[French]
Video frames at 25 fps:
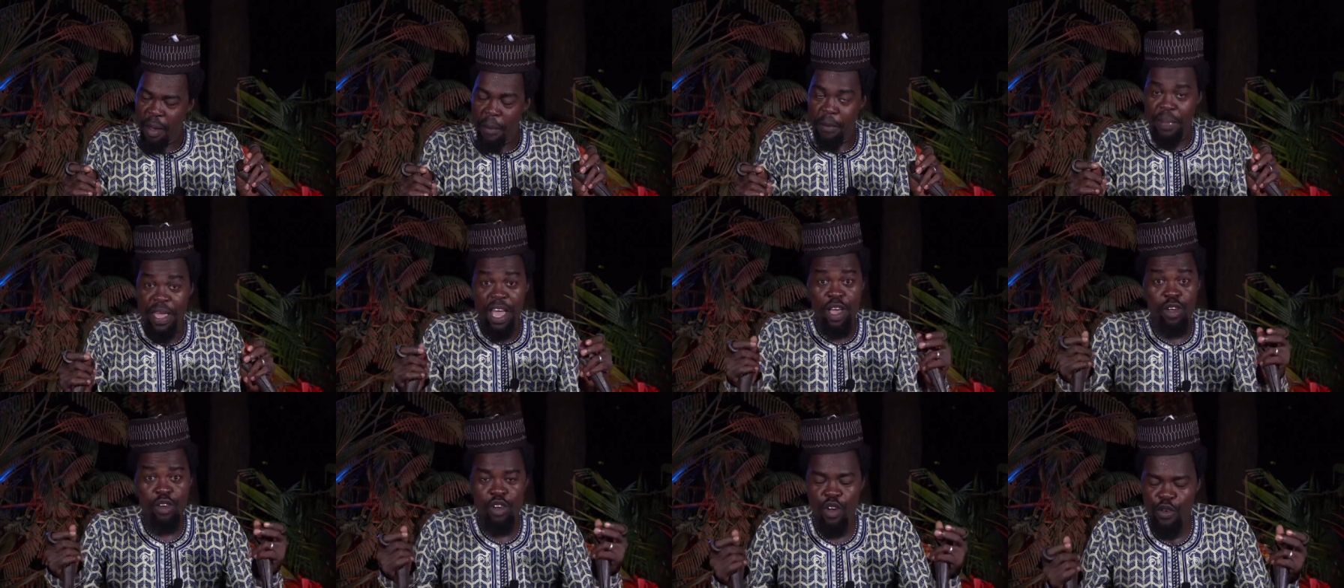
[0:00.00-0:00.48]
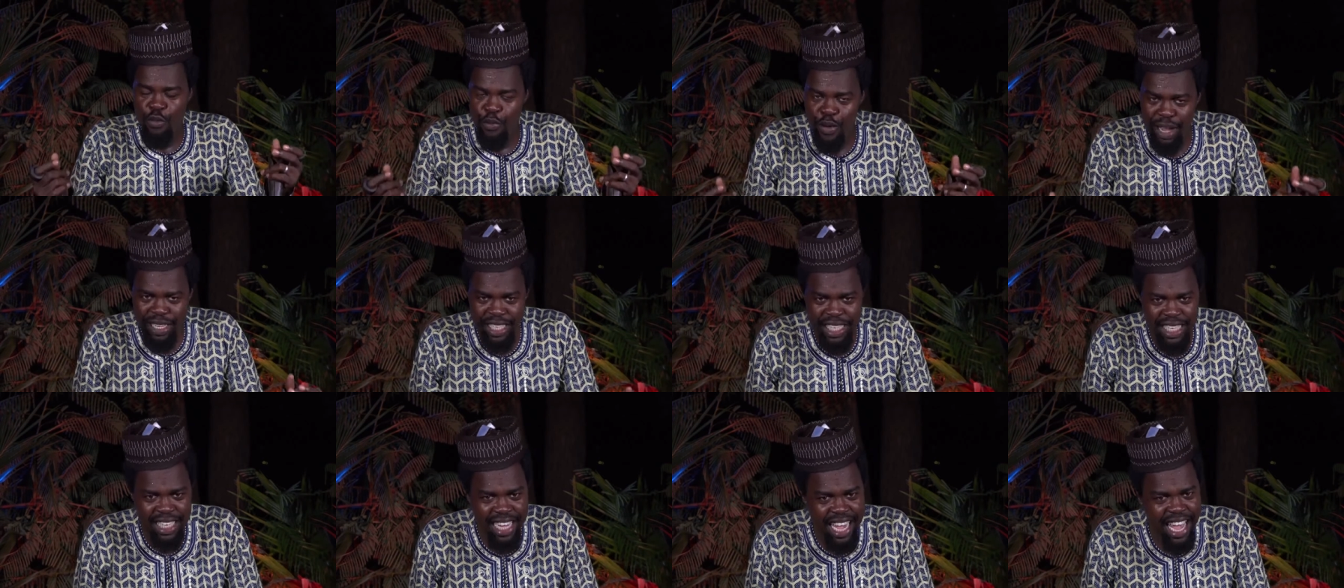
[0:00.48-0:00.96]
bien que
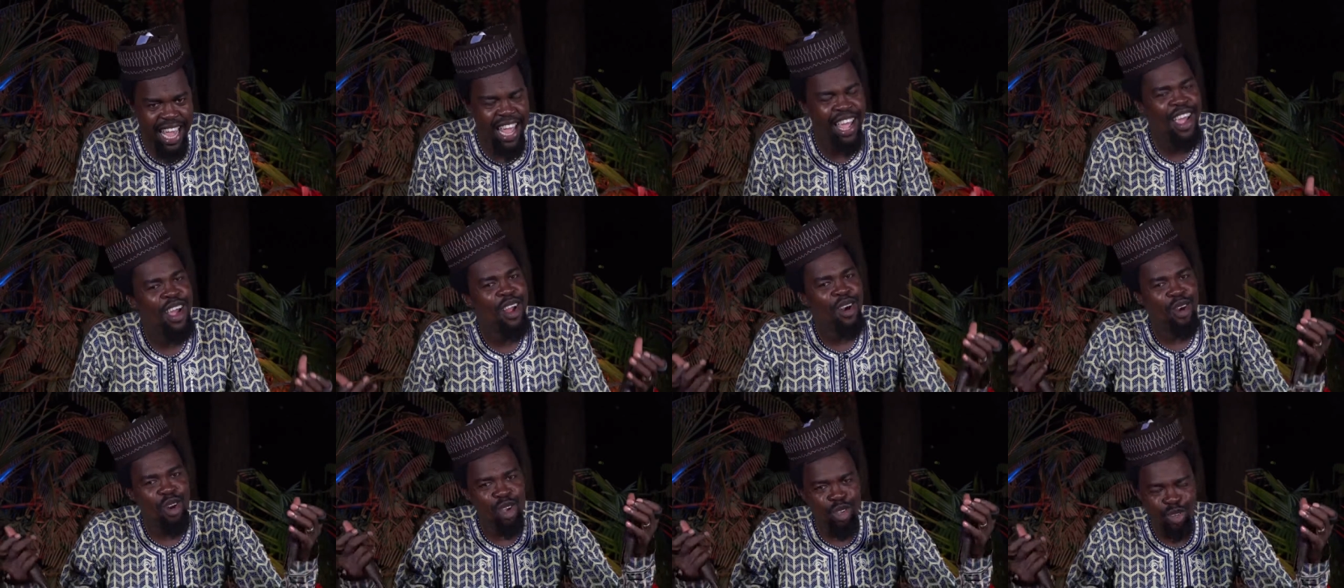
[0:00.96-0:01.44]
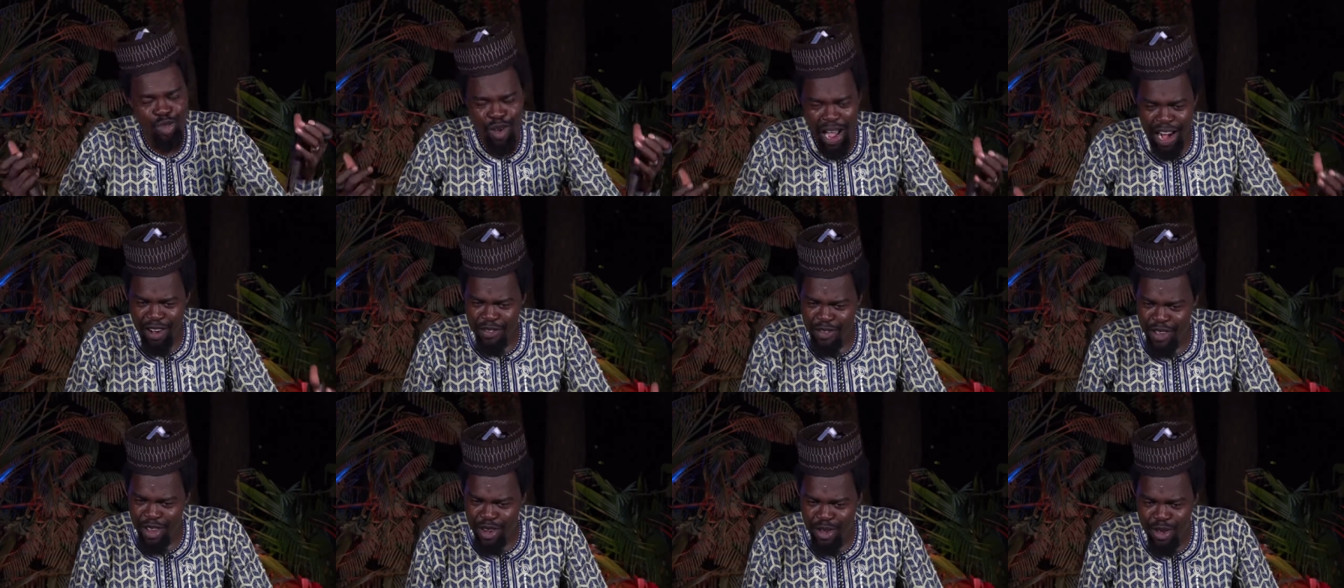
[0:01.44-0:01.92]
fatigué, le
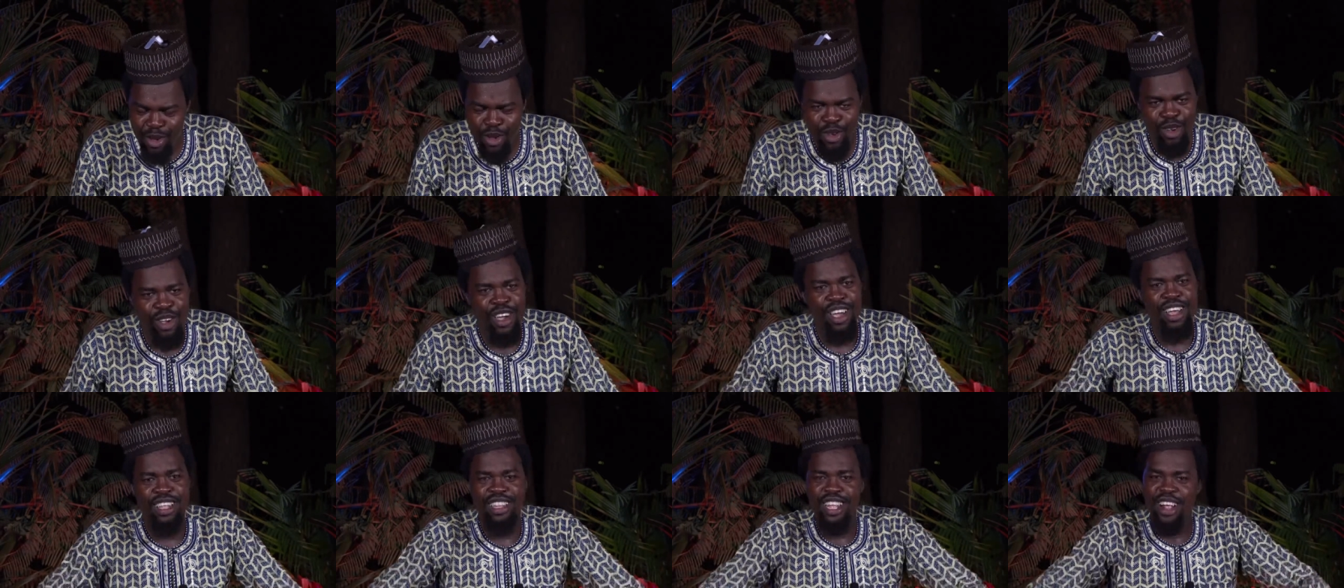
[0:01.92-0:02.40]
soir venu,